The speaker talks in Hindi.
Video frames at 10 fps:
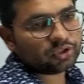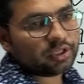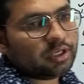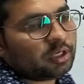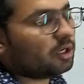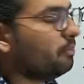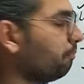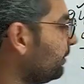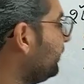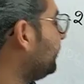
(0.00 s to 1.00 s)
कितने
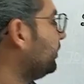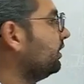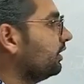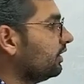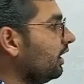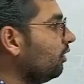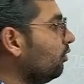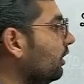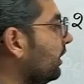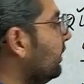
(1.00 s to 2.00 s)
कंप्लीट क्या
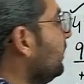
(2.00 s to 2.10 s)
होंगे